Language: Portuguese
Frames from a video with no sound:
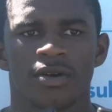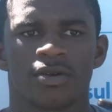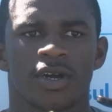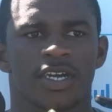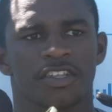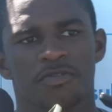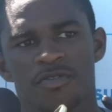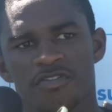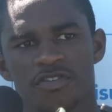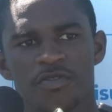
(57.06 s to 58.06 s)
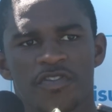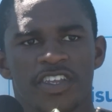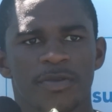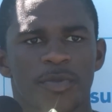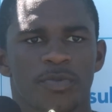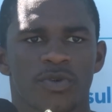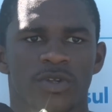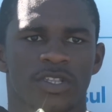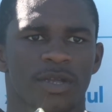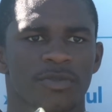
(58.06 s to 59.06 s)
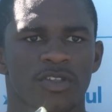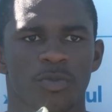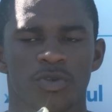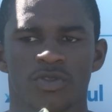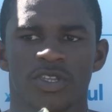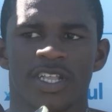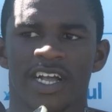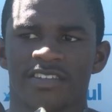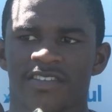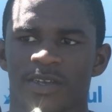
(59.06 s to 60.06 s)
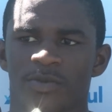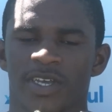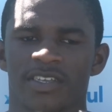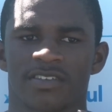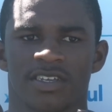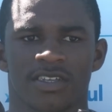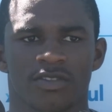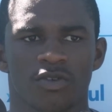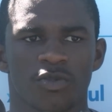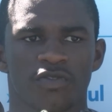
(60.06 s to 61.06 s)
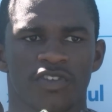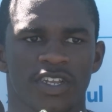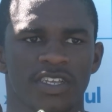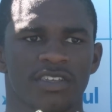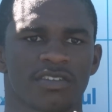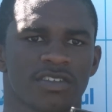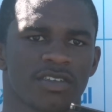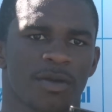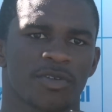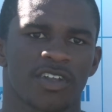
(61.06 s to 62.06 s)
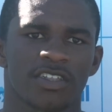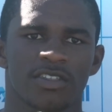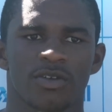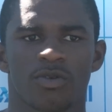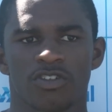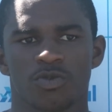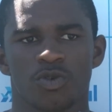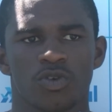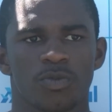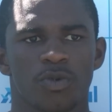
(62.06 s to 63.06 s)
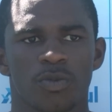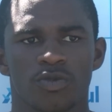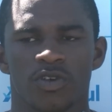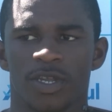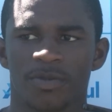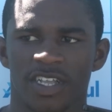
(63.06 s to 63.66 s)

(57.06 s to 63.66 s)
Bom, agradeço ao professor Felipe por estar tá me dando oportunidade, sequência. Estou muito feliz, apesar de ter um ótimo grupo como o do Grêmio